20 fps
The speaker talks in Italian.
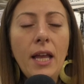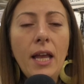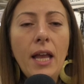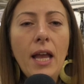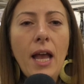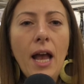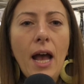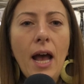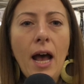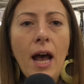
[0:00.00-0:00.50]

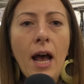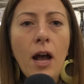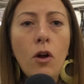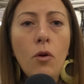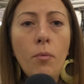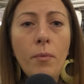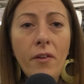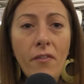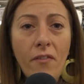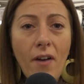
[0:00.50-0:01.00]
eh,
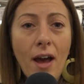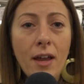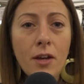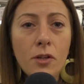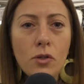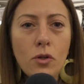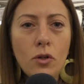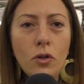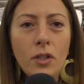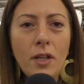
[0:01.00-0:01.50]
come
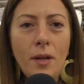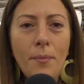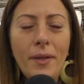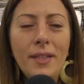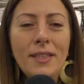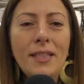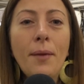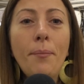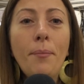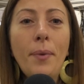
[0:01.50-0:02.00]
fare, sono
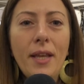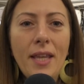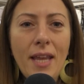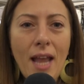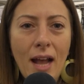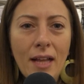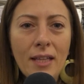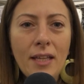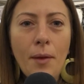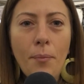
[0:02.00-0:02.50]
talmente
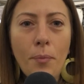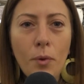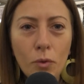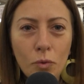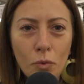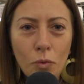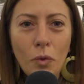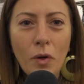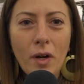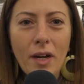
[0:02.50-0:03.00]
impegnate a
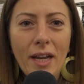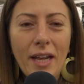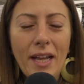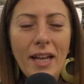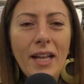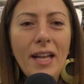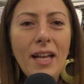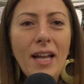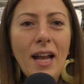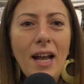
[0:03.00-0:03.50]

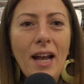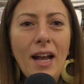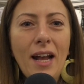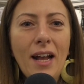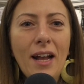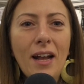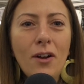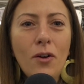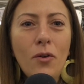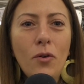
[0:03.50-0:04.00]
produrre
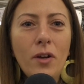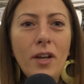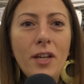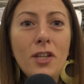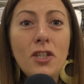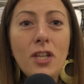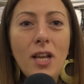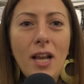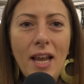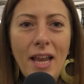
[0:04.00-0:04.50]
eh, con
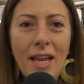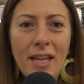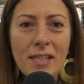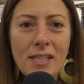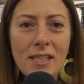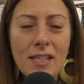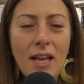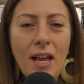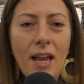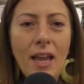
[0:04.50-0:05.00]

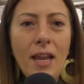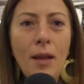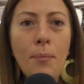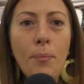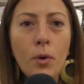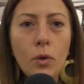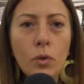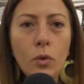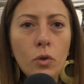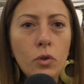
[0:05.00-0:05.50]
eccellenza il
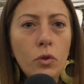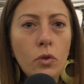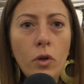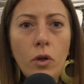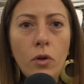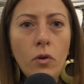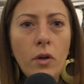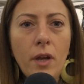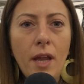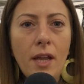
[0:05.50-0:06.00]
prodotto
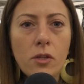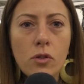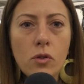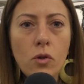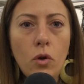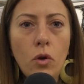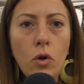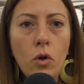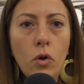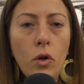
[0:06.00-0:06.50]
e non
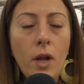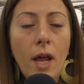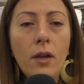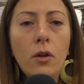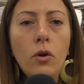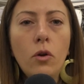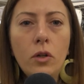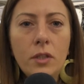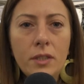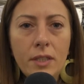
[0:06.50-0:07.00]
riescono, non
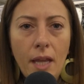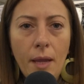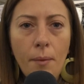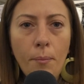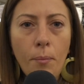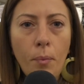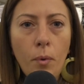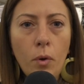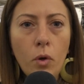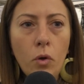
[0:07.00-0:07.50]
hanno il
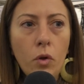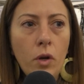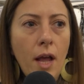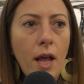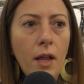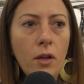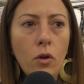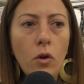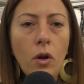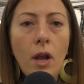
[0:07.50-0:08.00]
tempo, non
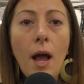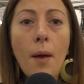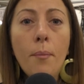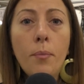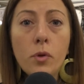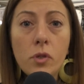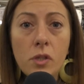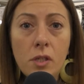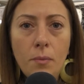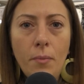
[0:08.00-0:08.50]
hanno la
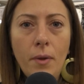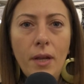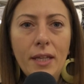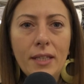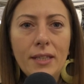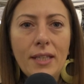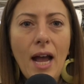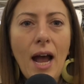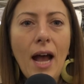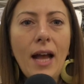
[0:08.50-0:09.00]

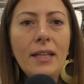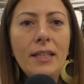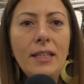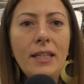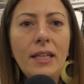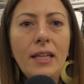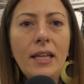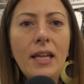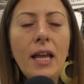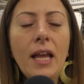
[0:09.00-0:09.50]
possibilità
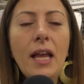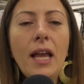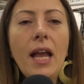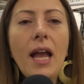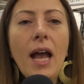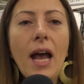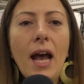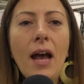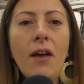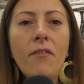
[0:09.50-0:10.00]
di
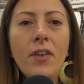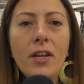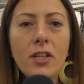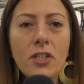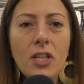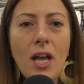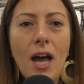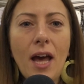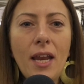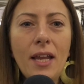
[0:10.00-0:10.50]
eh,
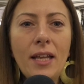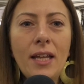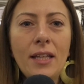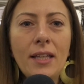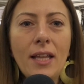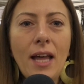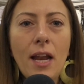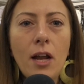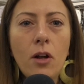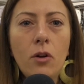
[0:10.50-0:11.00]
viaggiare, di
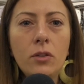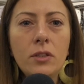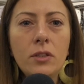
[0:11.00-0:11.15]
andare a